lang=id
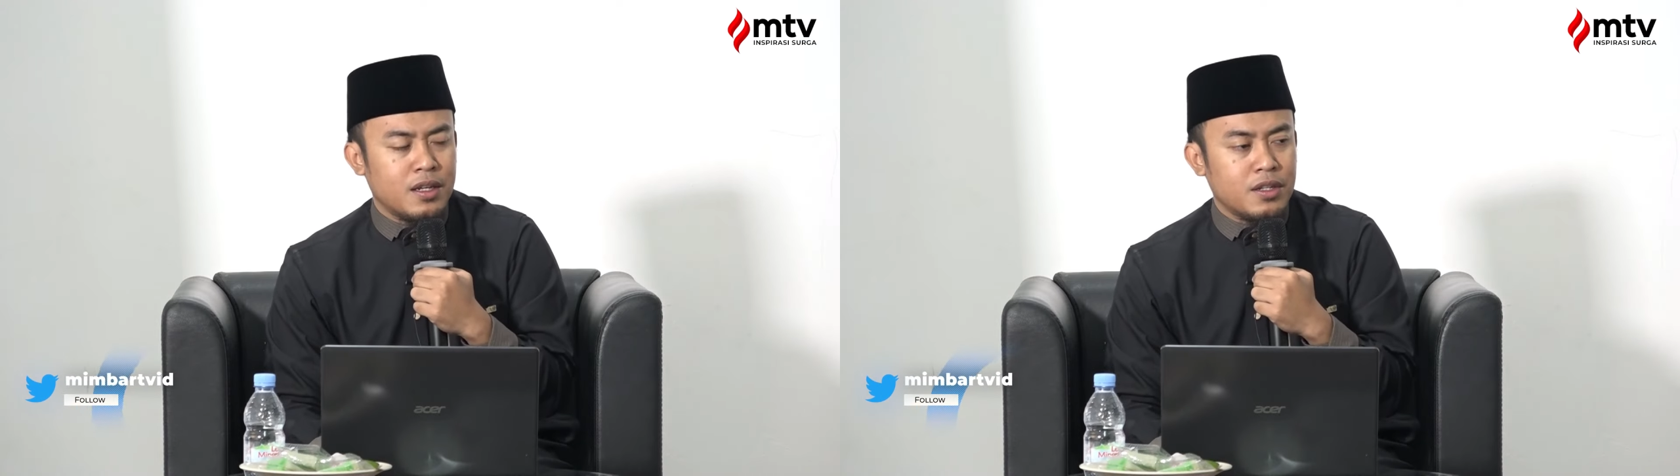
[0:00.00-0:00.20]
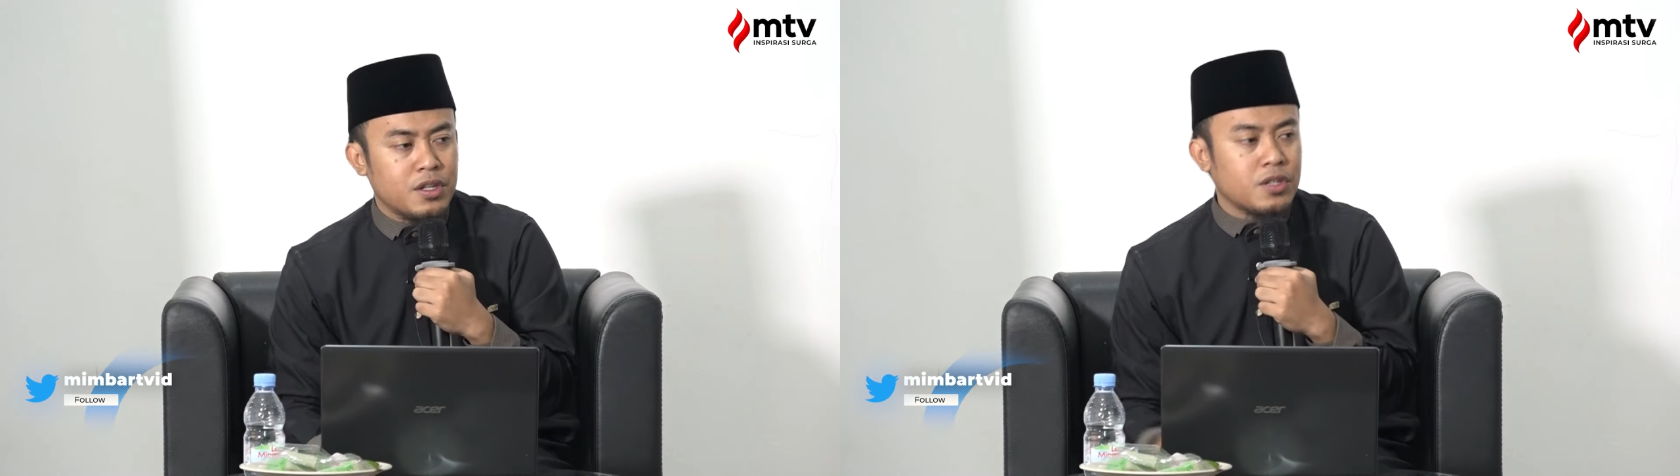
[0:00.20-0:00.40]

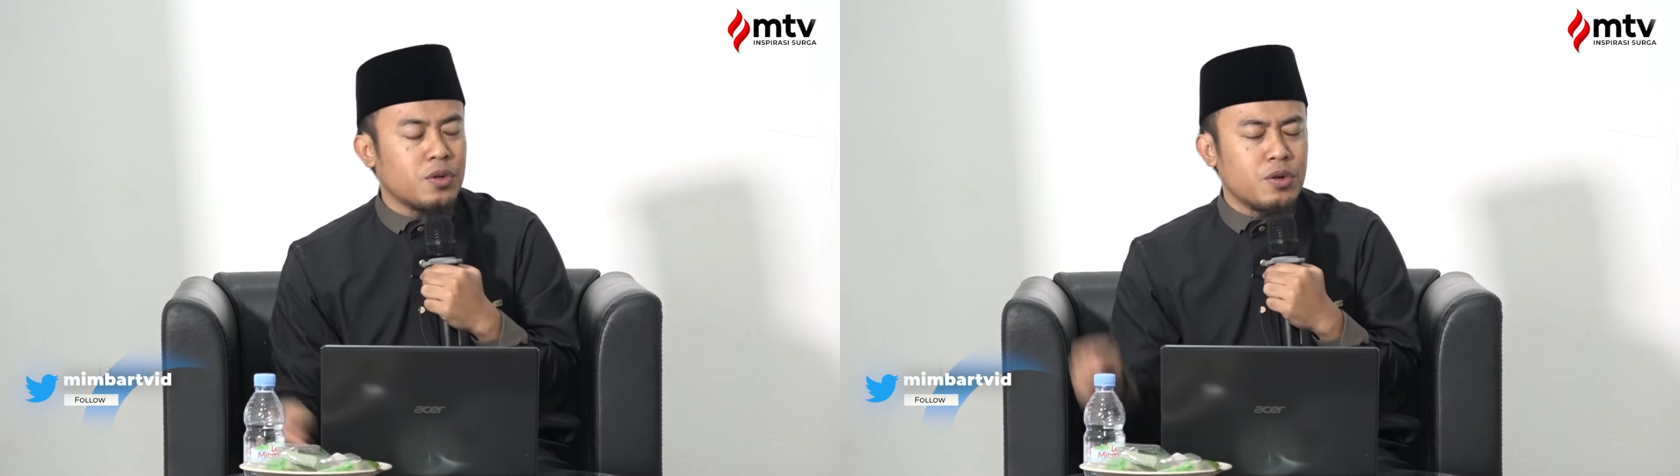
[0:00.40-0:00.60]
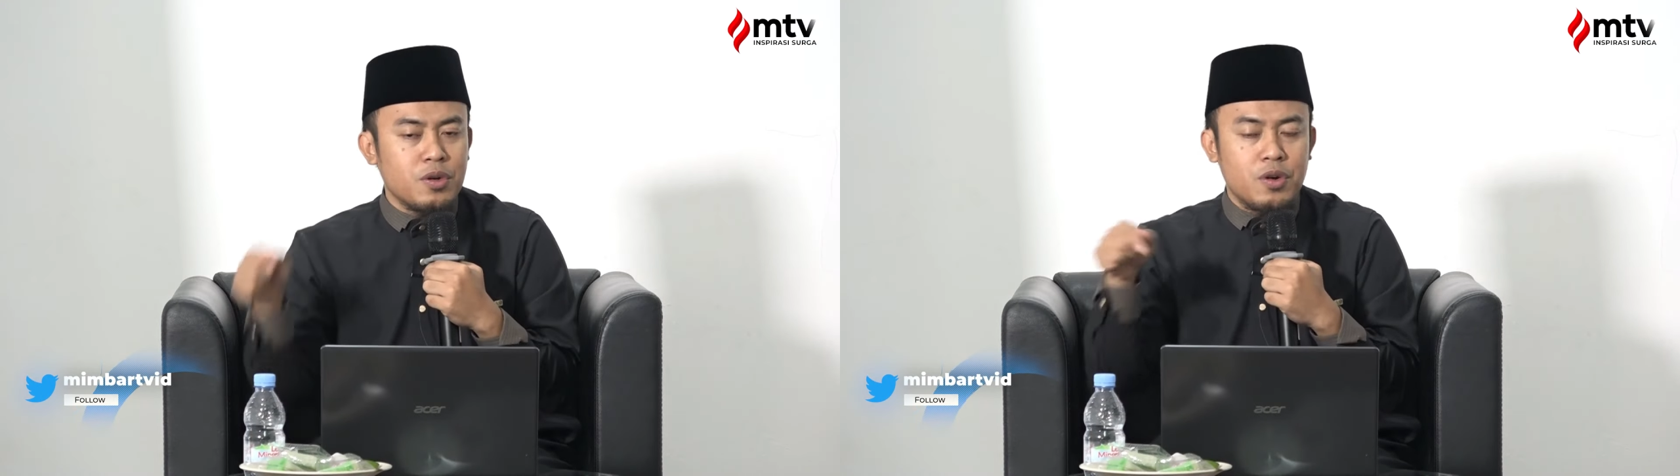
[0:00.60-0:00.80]

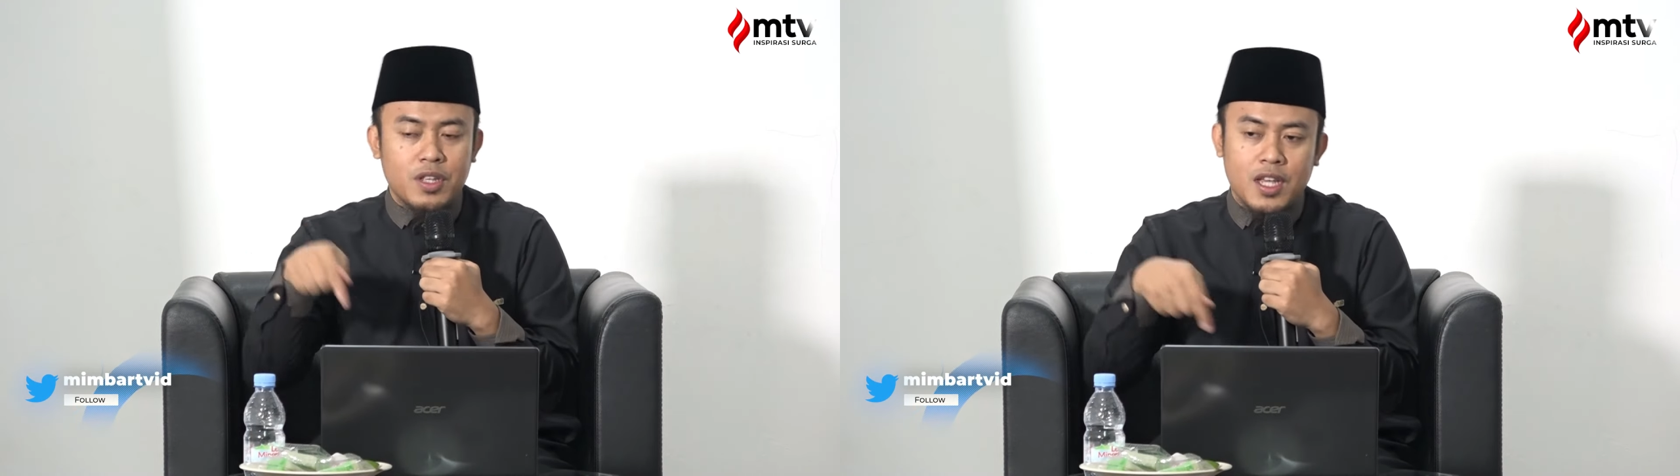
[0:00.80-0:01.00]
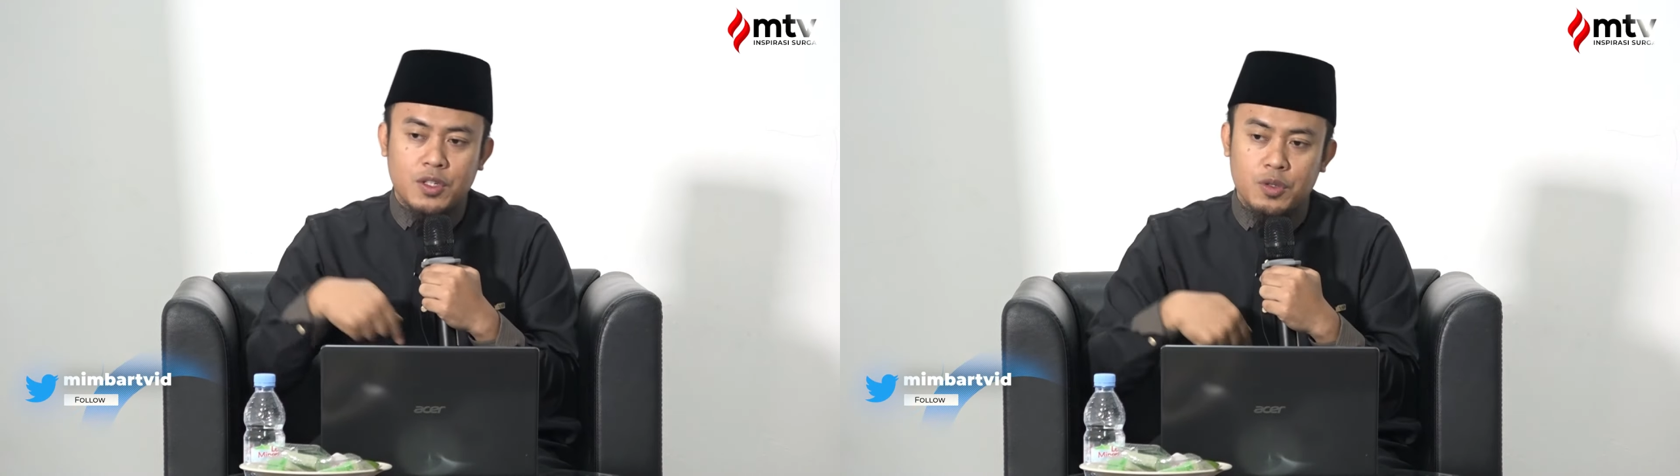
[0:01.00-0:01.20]

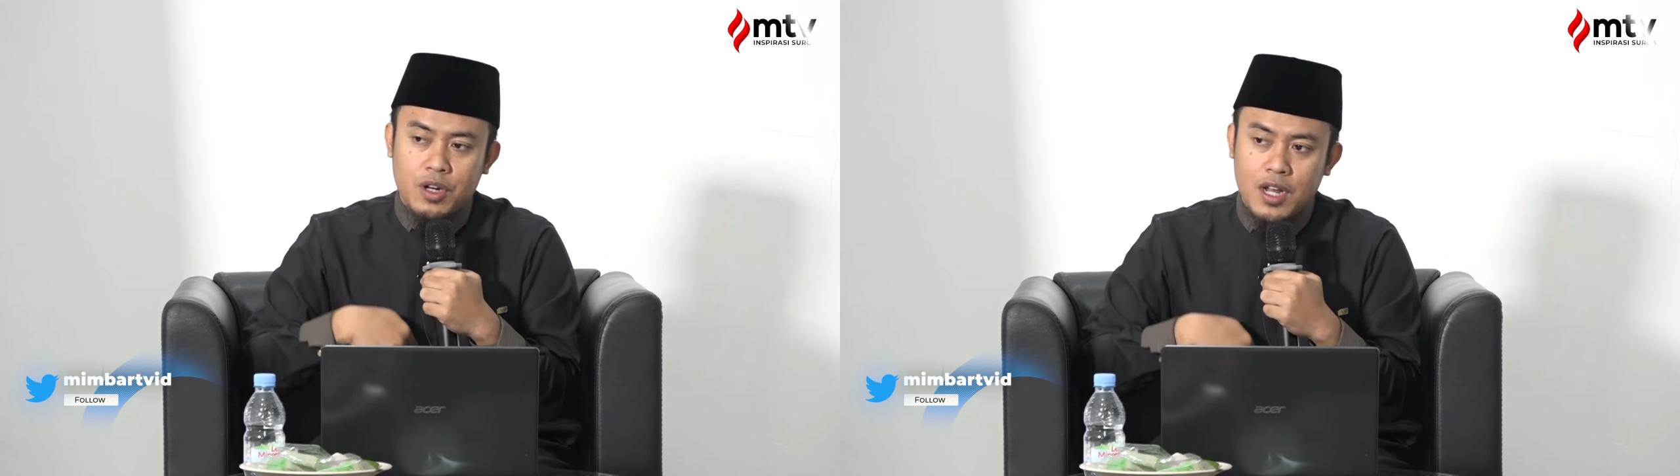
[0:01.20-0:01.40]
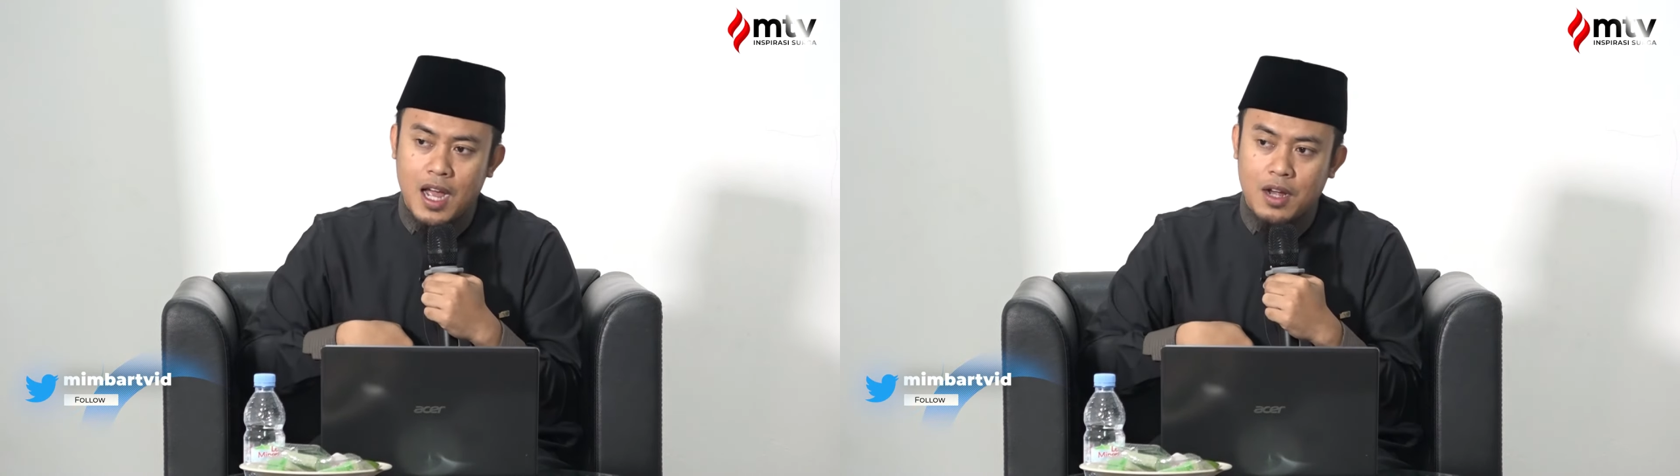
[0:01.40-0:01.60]
Sesungguhnya
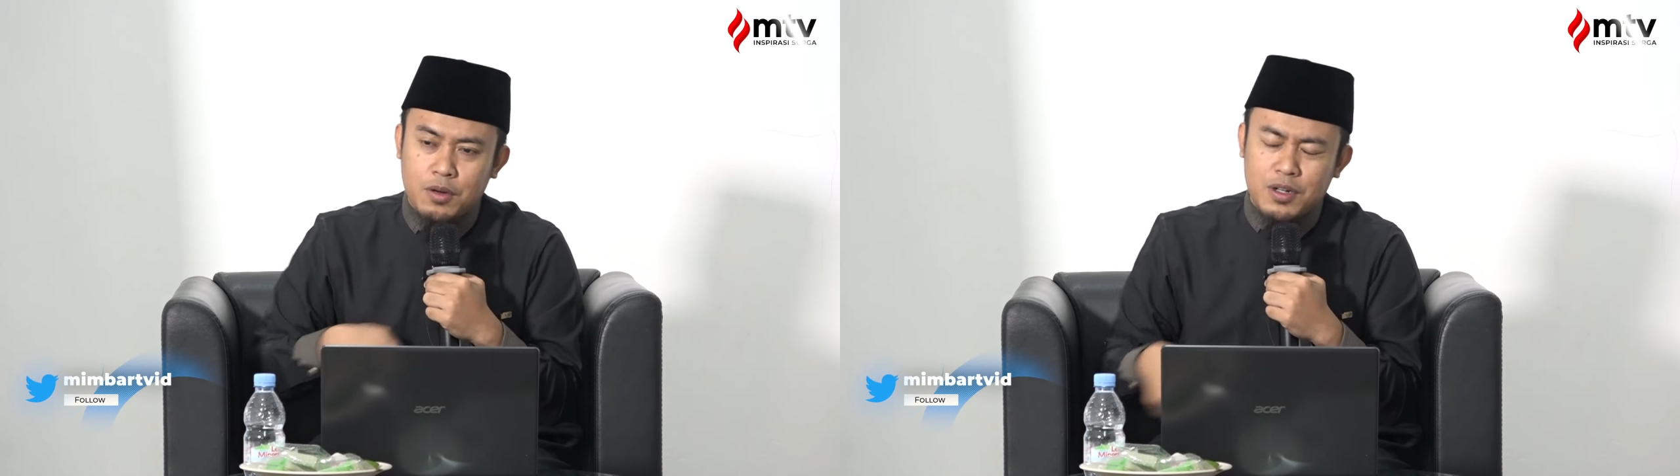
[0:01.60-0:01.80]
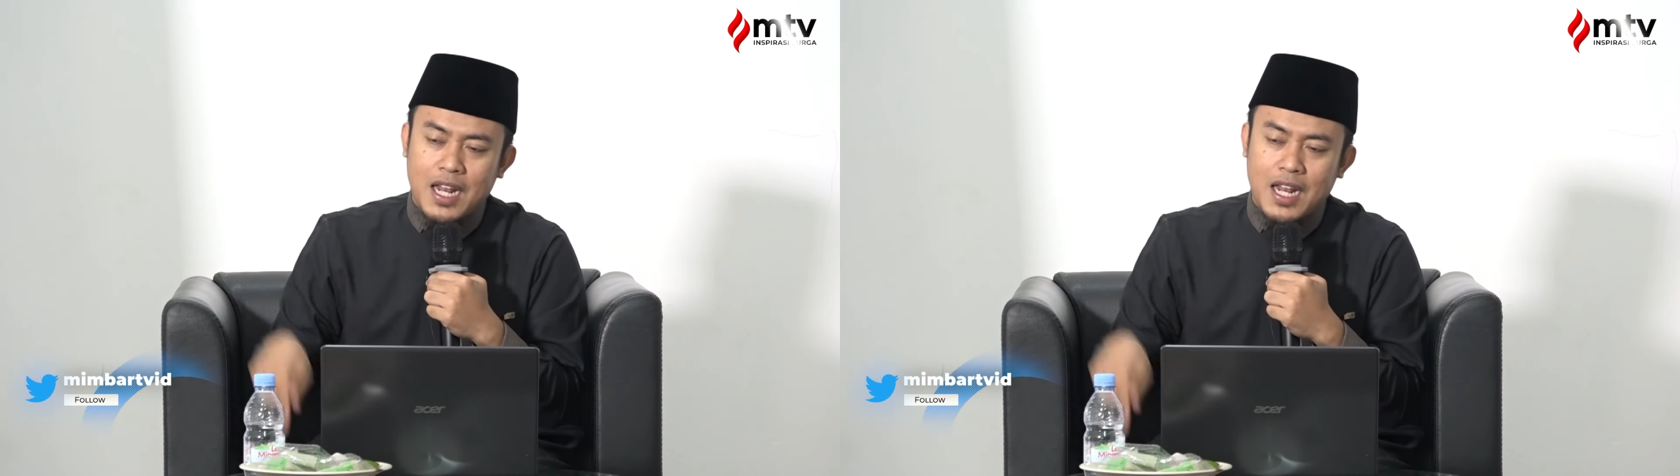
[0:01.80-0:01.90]
surgaku